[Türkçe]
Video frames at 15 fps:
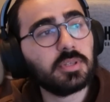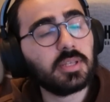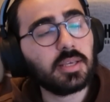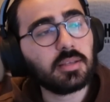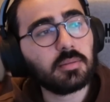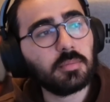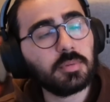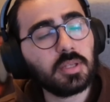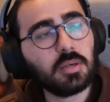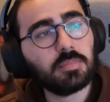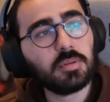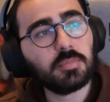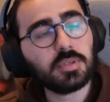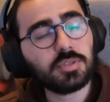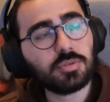denklemini
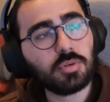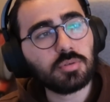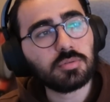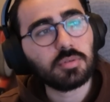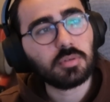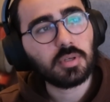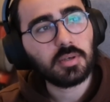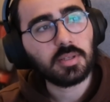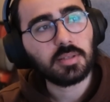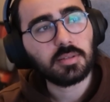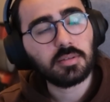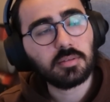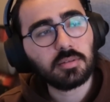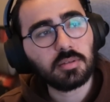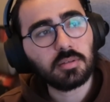yapılması çok zor. Evet
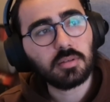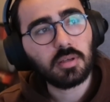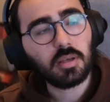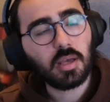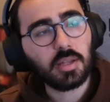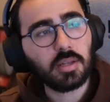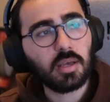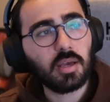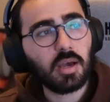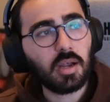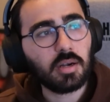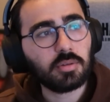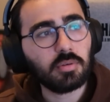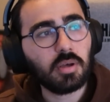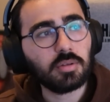yani
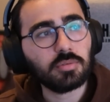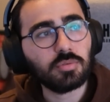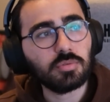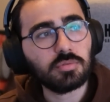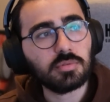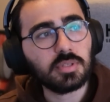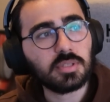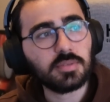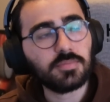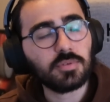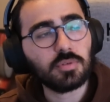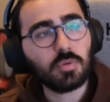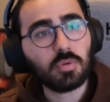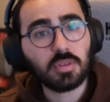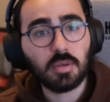Erdoğan yüzde
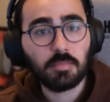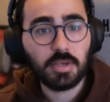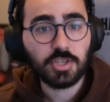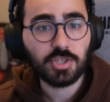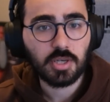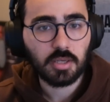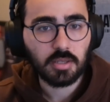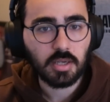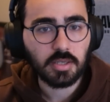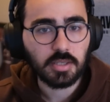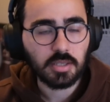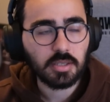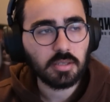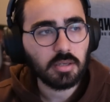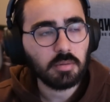%0.5 kadar
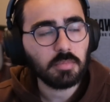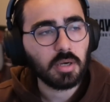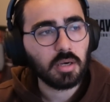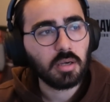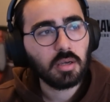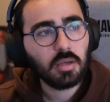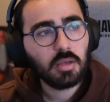yakın ama